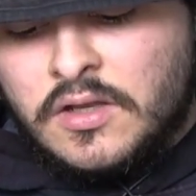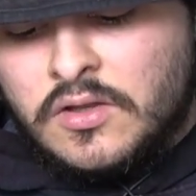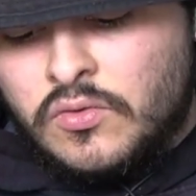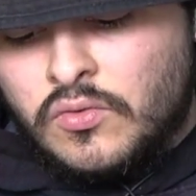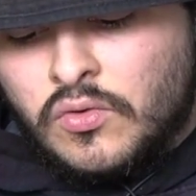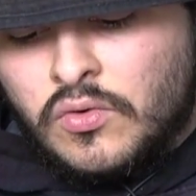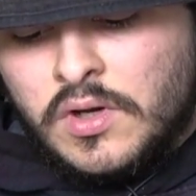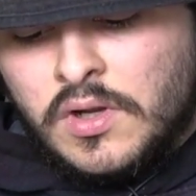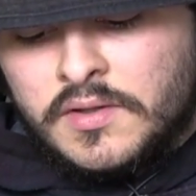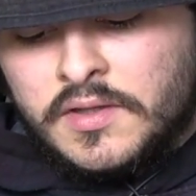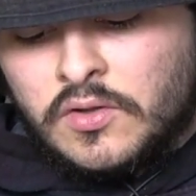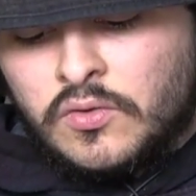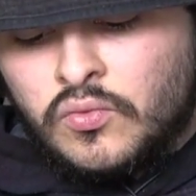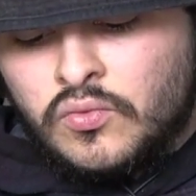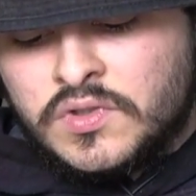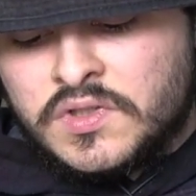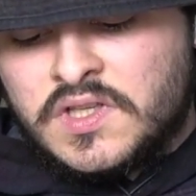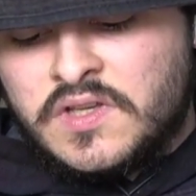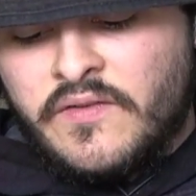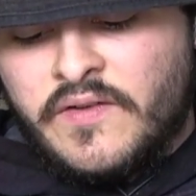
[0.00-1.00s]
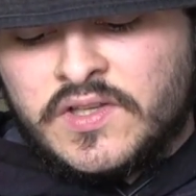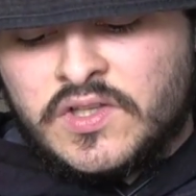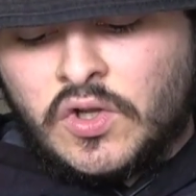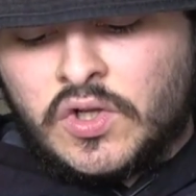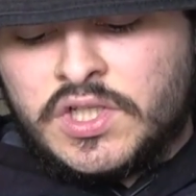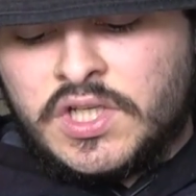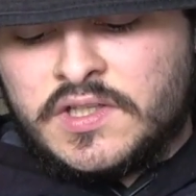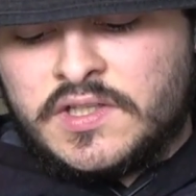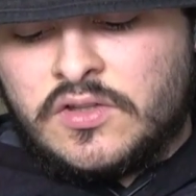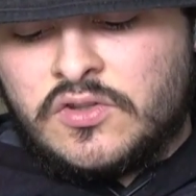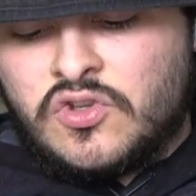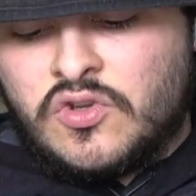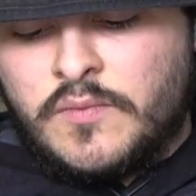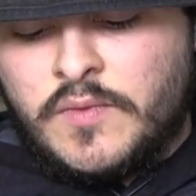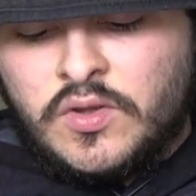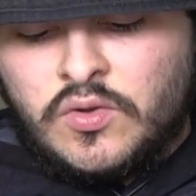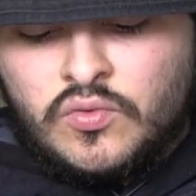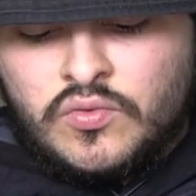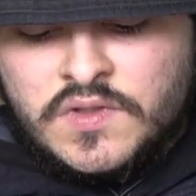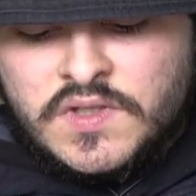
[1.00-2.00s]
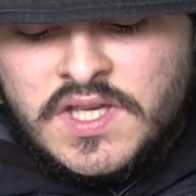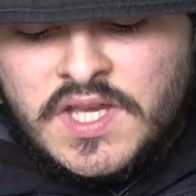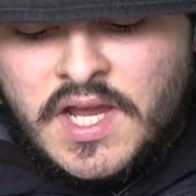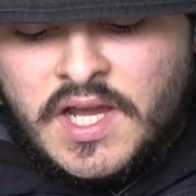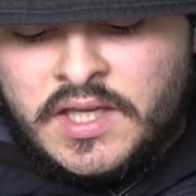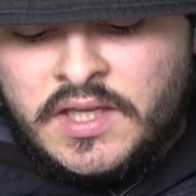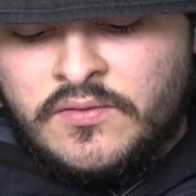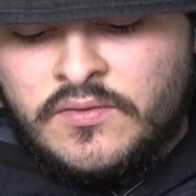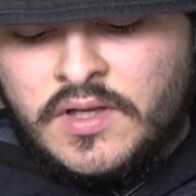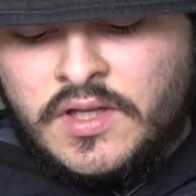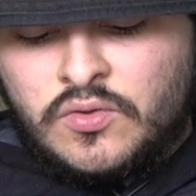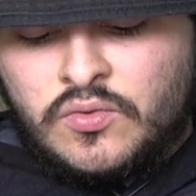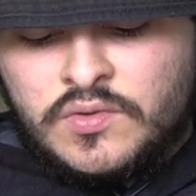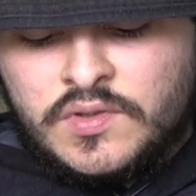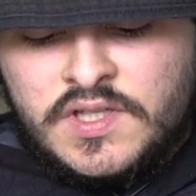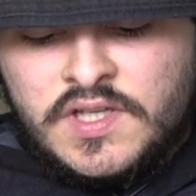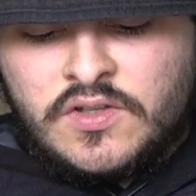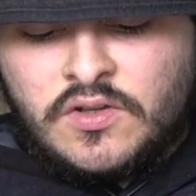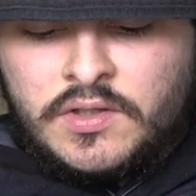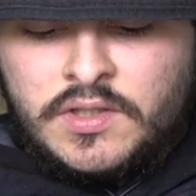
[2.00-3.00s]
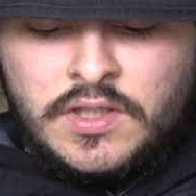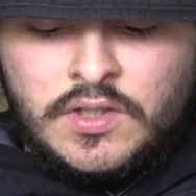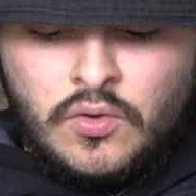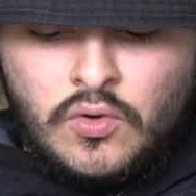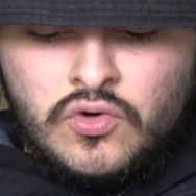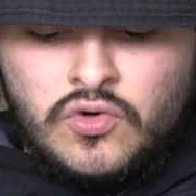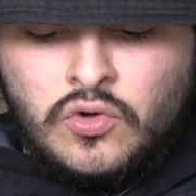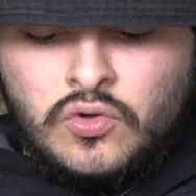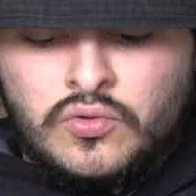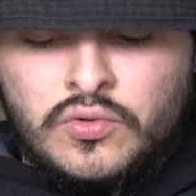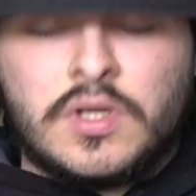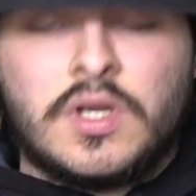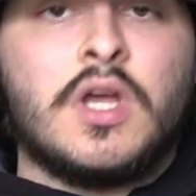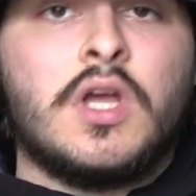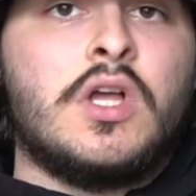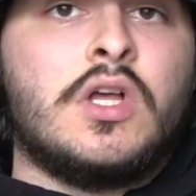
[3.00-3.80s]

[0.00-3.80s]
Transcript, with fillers: Donc là, on a tout ce qui va sortir cette semaine, tout ce qui arrive et tout ce qui est sorti aujourd'hui.